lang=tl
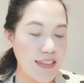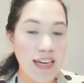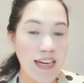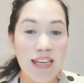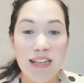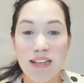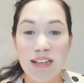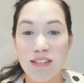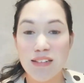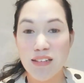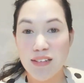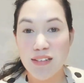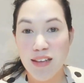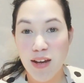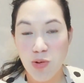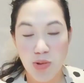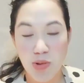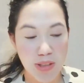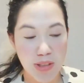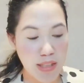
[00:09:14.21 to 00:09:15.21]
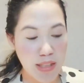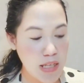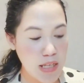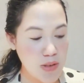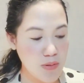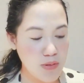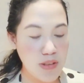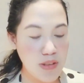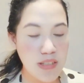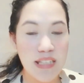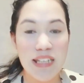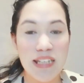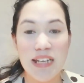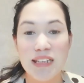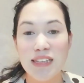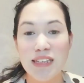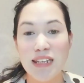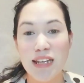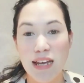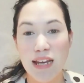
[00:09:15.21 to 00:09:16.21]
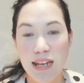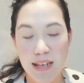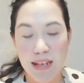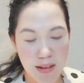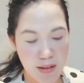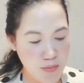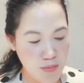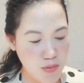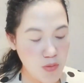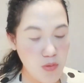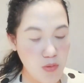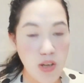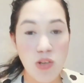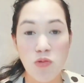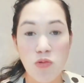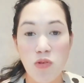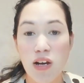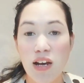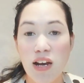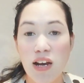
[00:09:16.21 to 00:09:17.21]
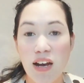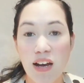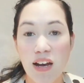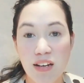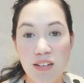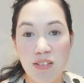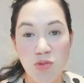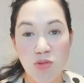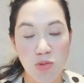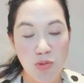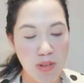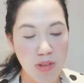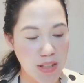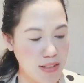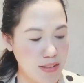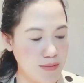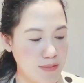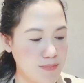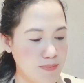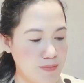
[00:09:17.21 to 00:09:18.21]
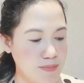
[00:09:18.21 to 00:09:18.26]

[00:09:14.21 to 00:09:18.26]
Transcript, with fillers: Dahil natatakot tayo, hindi natin alam kung ano ang kahahantungan.